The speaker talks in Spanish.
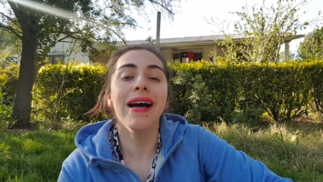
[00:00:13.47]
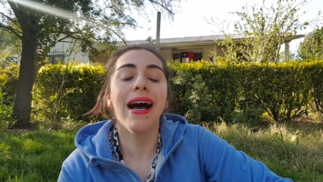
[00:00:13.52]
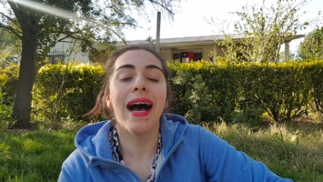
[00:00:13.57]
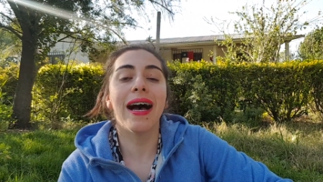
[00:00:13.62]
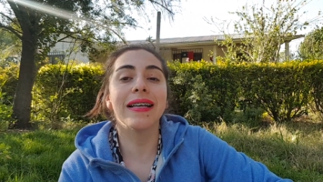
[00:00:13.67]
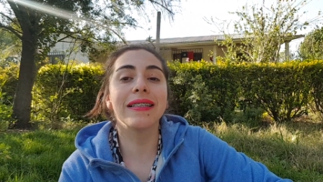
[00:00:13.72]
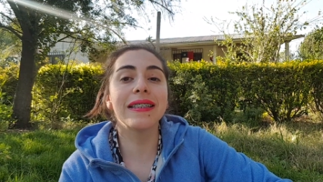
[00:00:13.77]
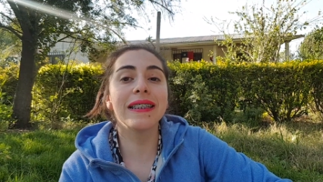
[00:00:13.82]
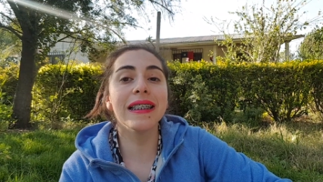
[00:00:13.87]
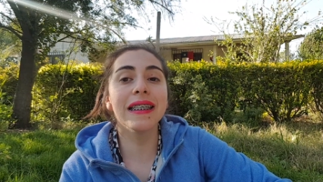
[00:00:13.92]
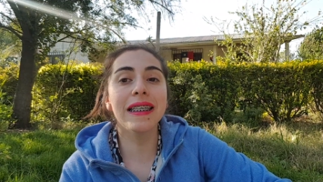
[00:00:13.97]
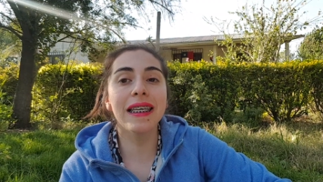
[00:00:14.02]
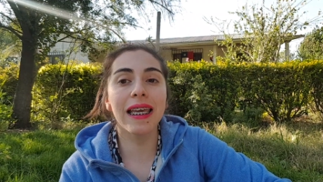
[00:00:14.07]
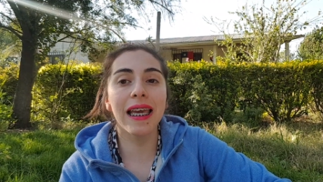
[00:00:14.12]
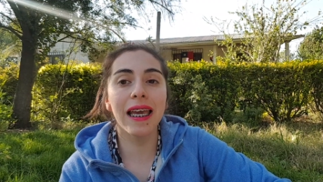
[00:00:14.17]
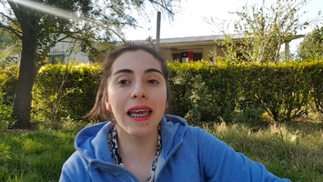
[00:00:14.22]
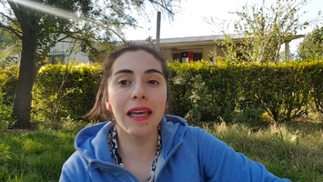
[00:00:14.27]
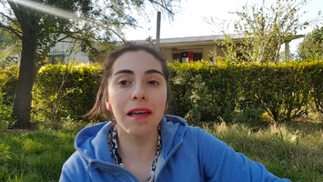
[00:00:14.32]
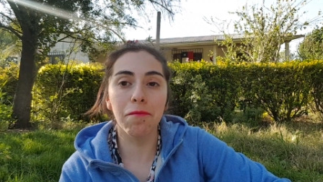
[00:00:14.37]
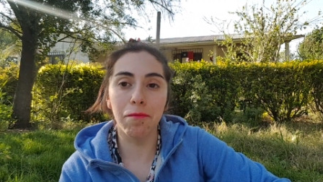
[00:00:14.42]
Así
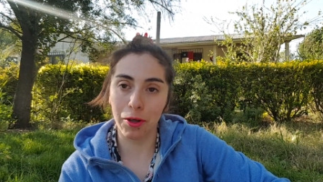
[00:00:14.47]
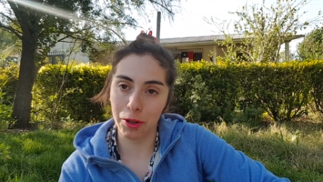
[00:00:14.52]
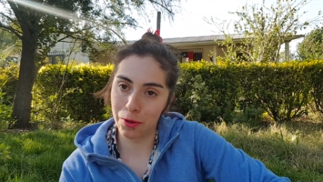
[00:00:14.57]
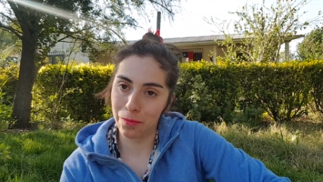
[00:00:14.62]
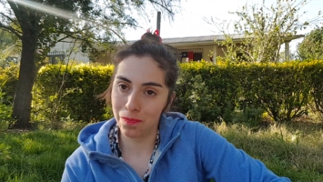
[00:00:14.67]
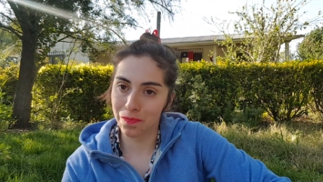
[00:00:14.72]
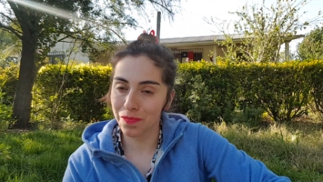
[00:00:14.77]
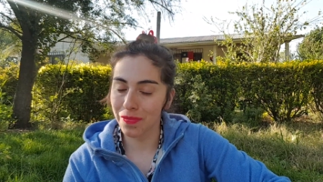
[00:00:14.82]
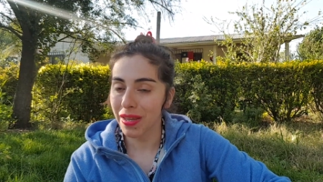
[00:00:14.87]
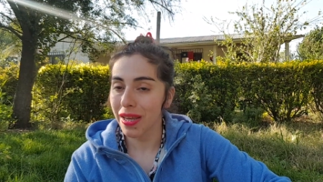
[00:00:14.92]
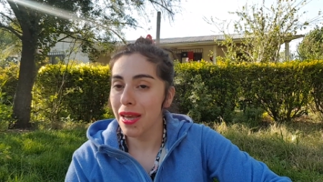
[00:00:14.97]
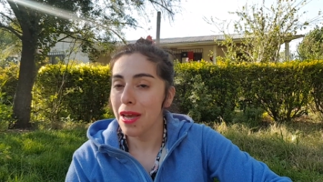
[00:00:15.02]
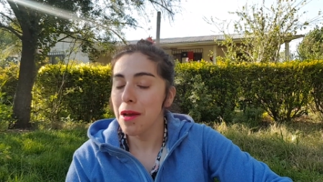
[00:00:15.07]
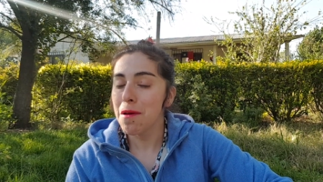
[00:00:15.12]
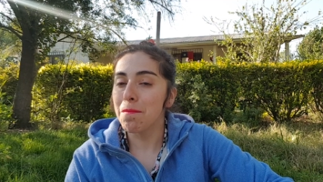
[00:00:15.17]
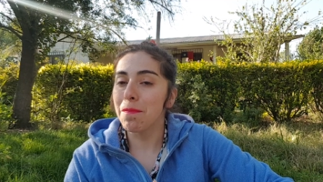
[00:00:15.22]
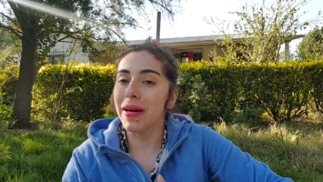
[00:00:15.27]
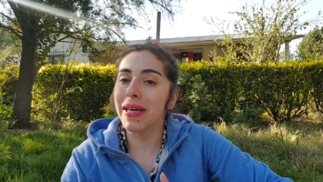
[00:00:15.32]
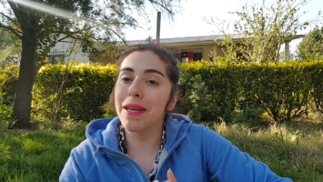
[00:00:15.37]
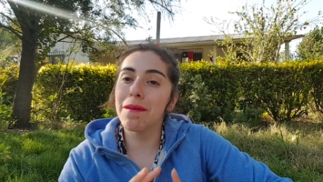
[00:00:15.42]
que bueno,
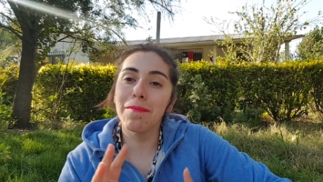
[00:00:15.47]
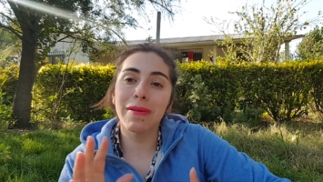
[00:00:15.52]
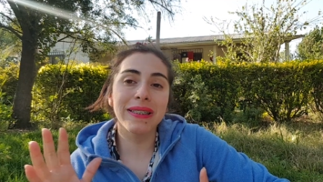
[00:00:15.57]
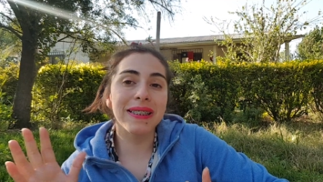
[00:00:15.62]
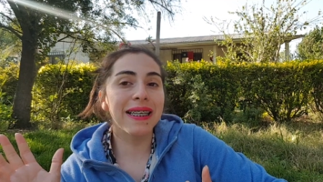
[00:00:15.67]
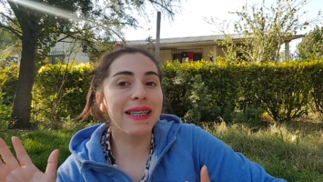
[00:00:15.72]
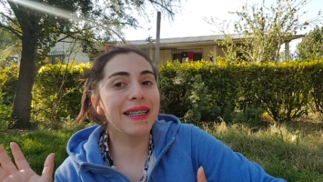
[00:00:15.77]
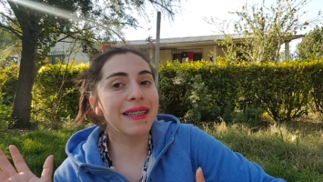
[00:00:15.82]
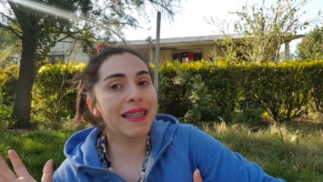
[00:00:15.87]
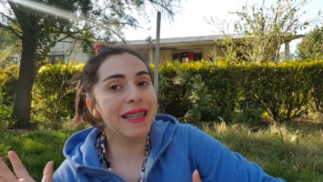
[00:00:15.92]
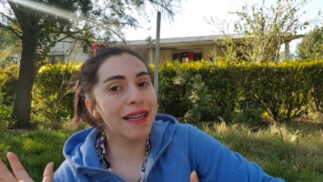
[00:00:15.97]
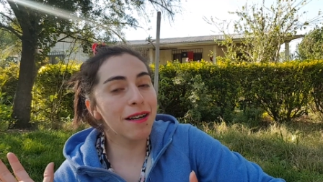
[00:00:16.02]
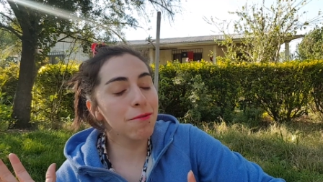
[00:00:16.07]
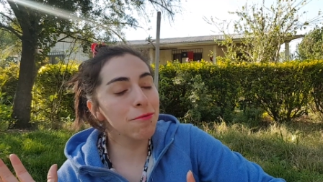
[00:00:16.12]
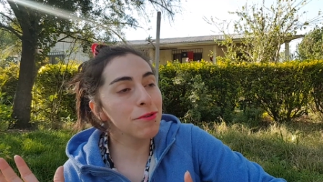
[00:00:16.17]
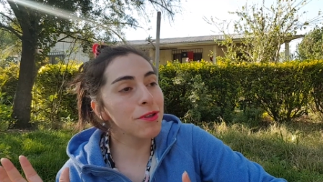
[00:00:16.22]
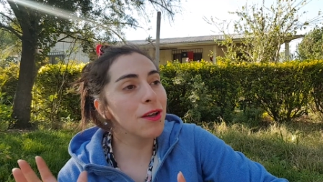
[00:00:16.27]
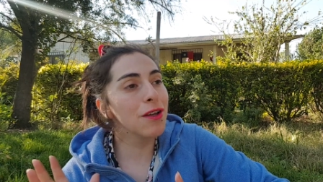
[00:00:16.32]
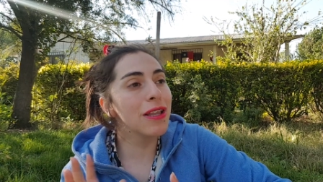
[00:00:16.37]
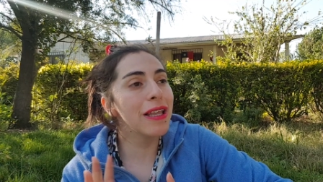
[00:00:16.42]
para empezar este es
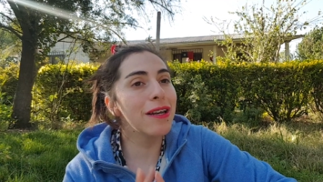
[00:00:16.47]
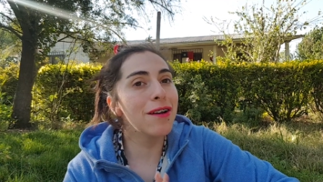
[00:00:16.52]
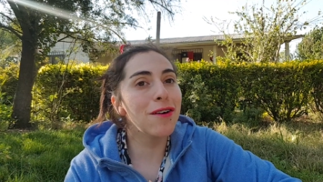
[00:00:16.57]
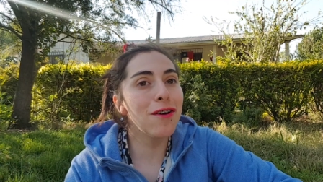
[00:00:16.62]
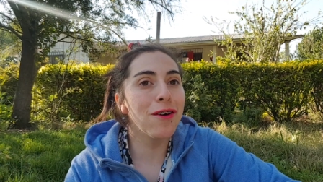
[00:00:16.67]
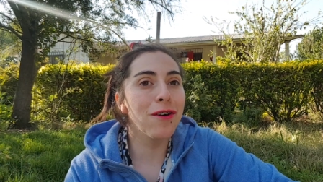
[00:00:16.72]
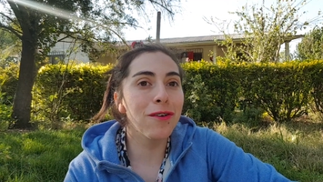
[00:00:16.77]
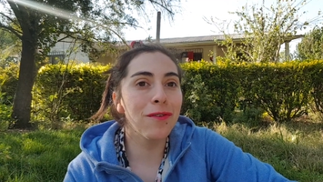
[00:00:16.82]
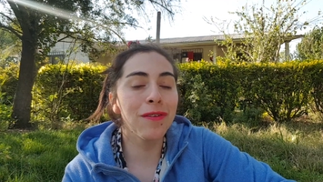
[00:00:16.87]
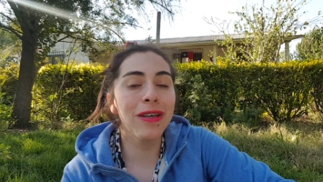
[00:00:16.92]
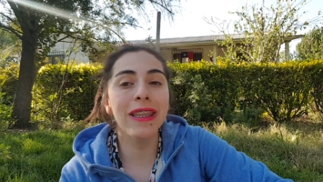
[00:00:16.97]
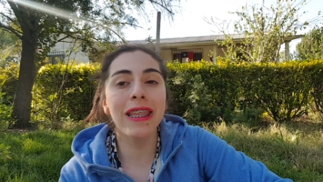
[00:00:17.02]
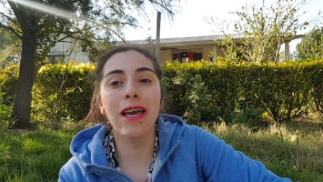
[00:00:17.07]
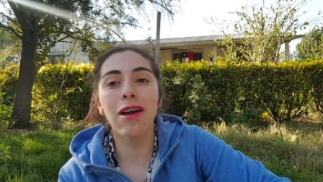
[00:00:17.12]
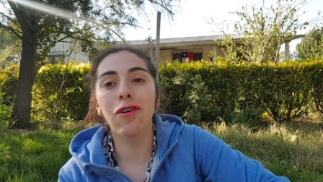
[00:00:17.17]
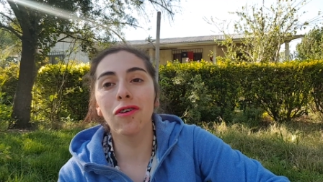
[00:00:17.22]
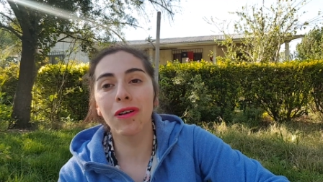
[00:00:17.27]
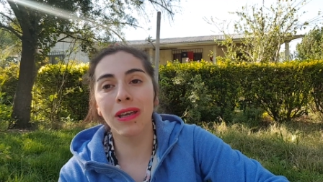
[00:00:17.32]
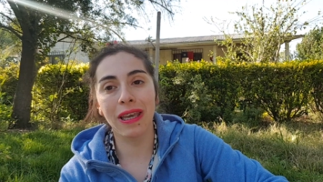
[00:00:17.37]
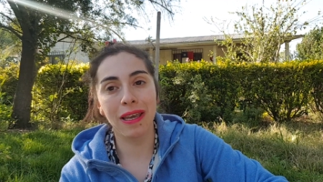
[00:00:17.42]
uno de los
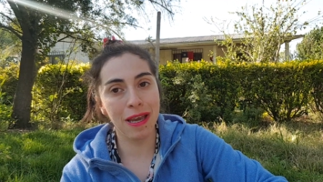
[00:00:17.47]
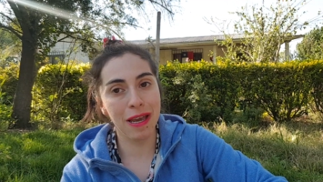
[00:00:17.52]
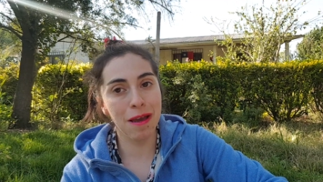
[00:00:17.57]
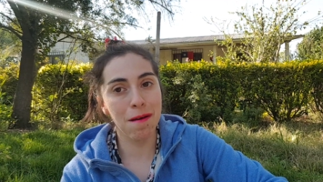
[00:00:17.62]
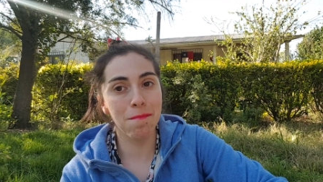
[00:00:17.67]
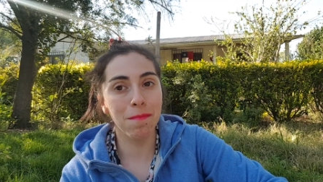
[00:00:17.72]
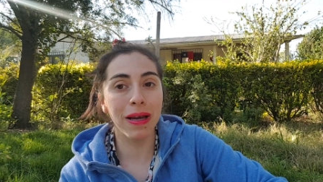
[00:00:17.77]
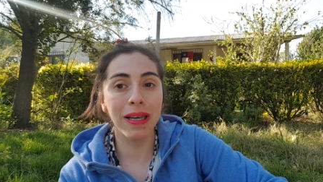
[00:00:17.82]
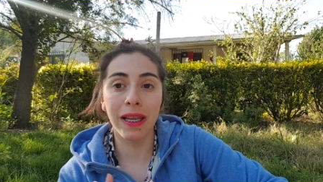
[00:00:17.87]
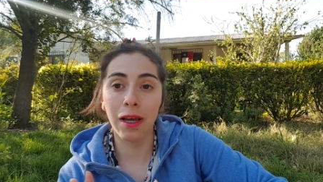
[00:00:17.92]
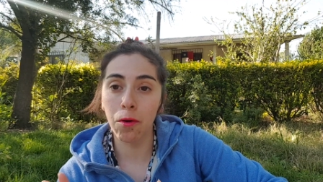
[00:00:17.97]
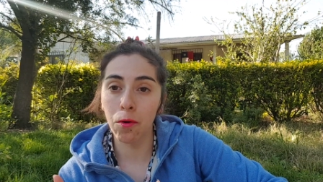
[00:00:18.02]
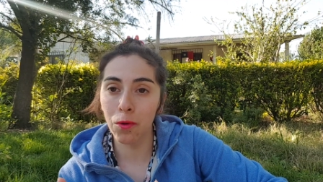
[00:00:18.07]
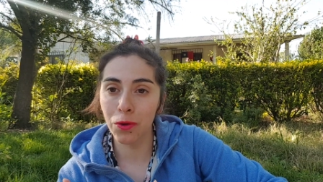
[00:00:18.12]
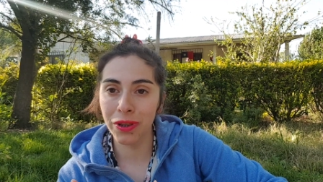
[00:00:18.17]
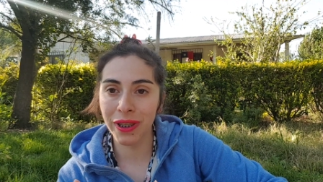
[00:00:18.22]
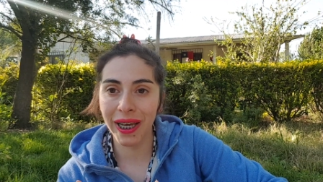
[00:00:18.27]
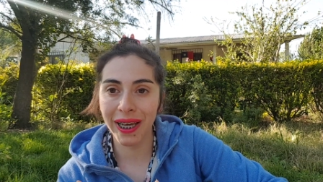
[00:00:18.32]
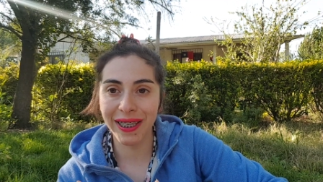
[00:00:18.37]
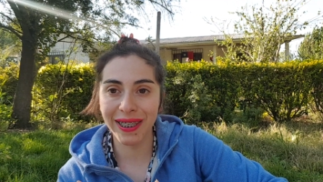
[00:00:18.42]
videos que más les
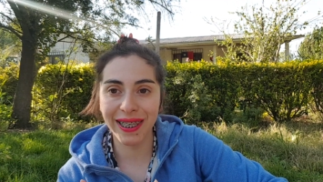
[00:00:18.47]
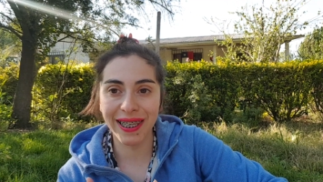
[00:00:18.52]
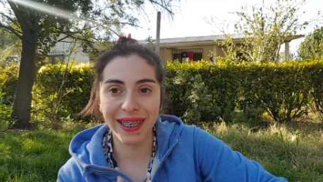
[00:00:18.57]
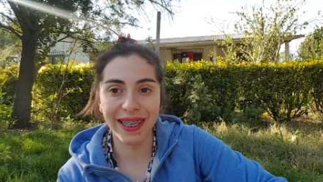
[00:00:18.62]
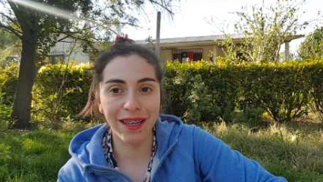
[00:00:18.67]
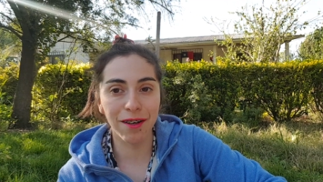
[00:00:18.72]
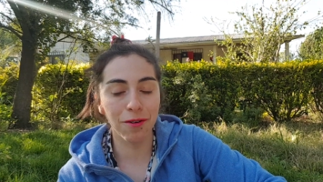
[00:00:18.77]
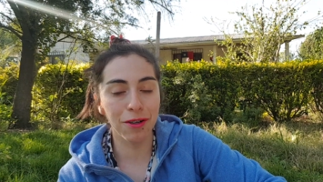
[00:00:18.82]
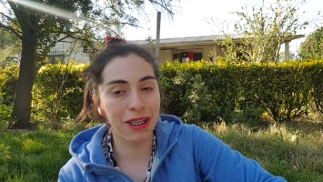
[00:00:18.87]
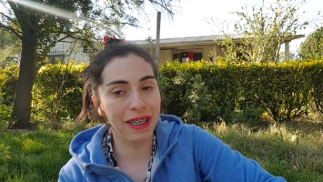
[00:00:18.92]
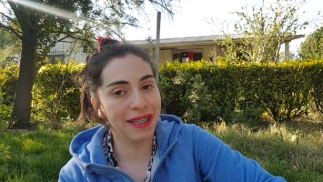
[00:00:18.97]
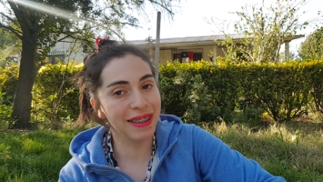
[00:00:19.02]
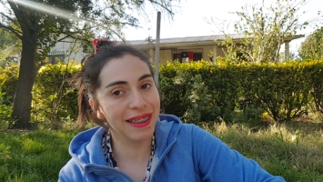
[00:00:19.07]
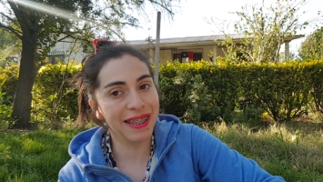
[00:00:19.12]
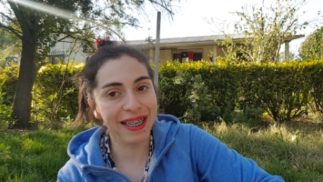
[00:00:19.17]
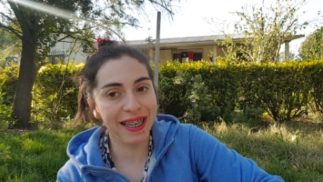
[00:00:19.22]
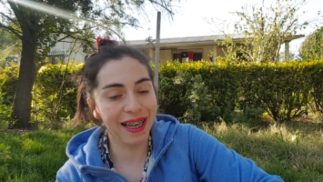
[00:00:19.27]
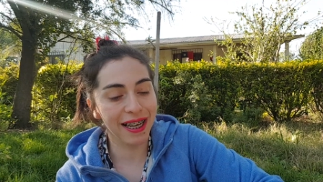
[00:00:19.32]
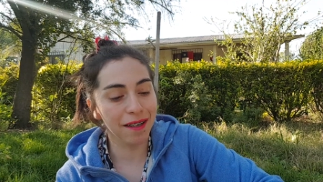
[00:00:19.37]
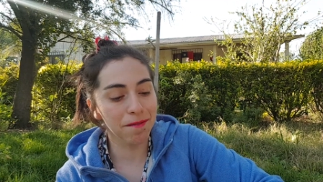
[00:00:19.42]
gusta aquí hoy en
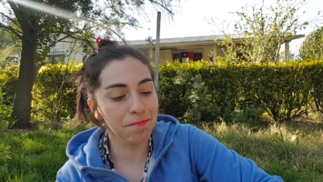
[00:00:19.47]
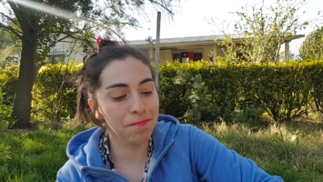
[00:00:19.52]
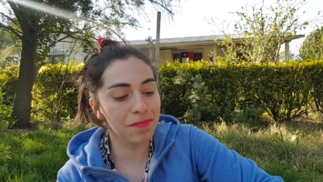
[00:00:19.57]
día,